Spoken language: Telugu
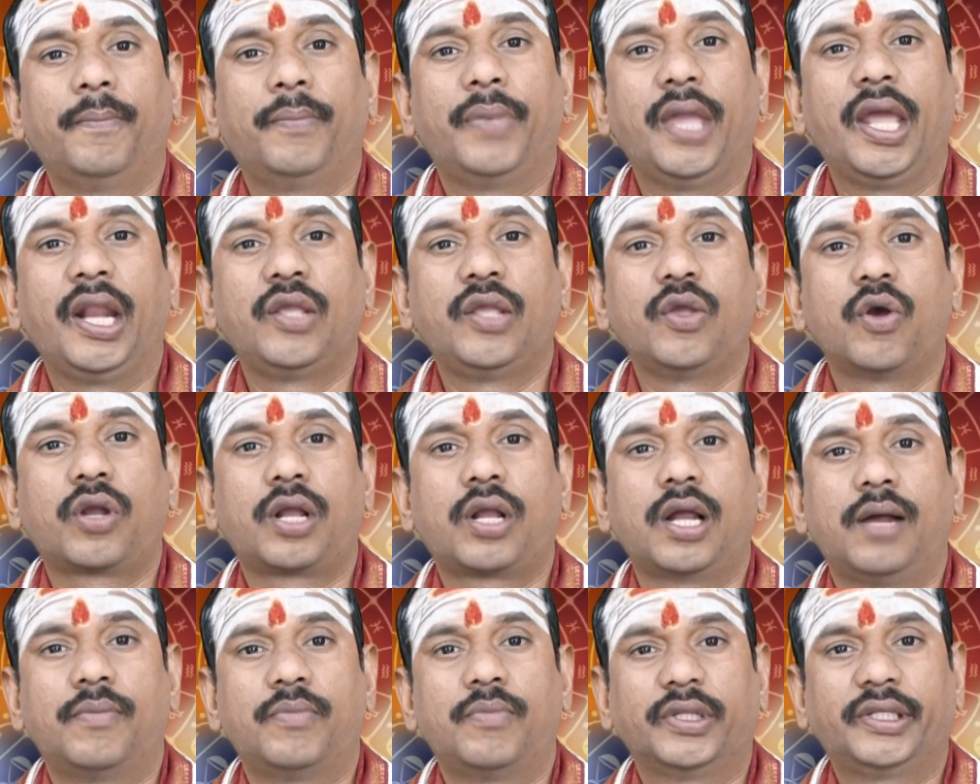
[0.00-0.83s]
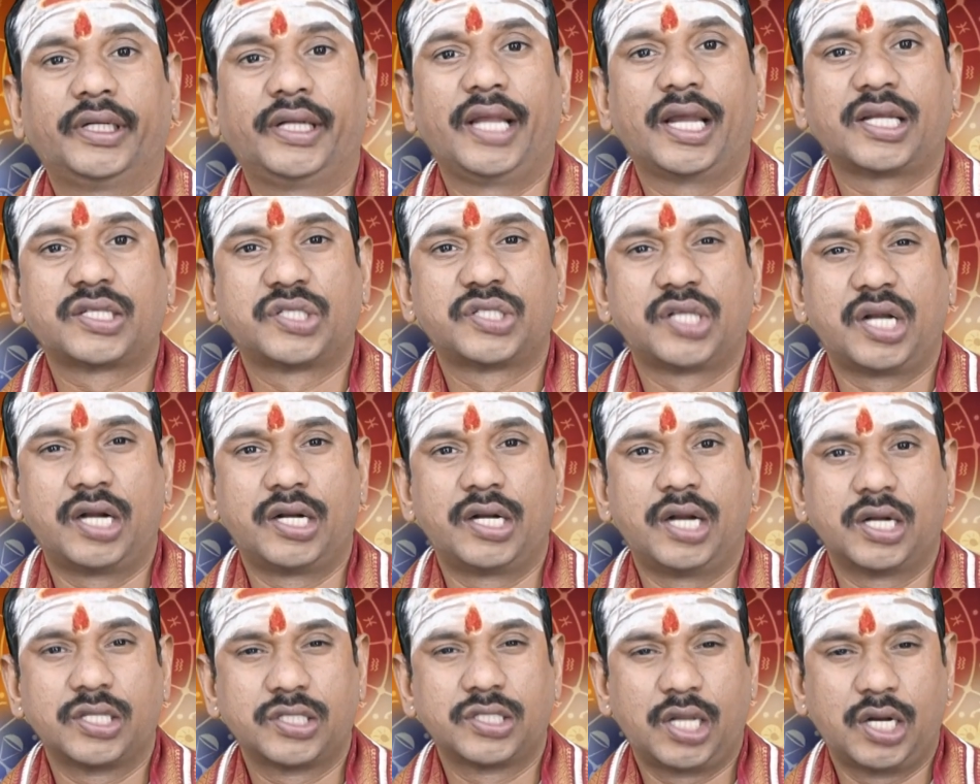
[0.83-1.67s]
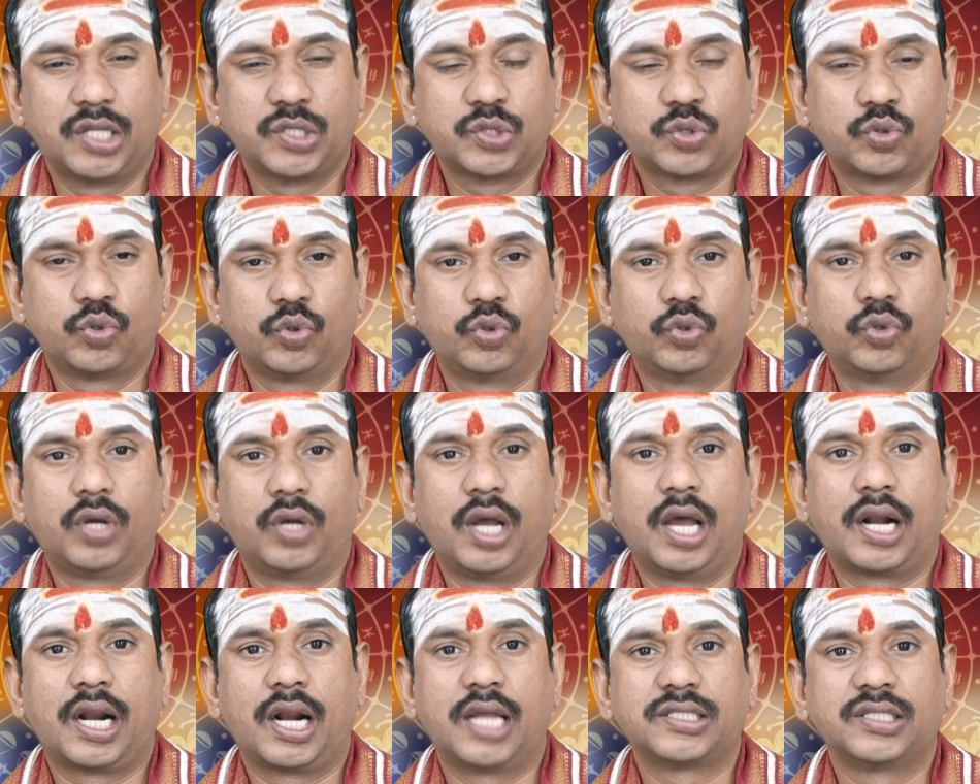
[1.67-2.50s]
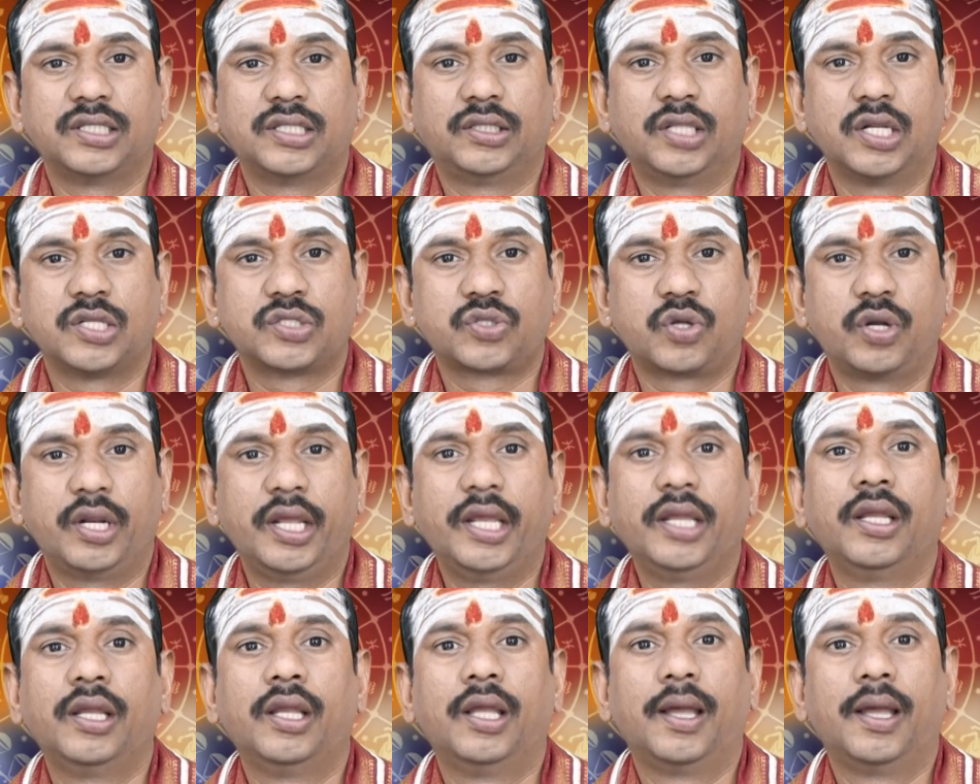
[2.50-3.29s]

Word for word: పేరు యొక్క మొదటి అక్షరాన్ని అనుసరిస్తూ ఆ రాశిని తెలుసుకునే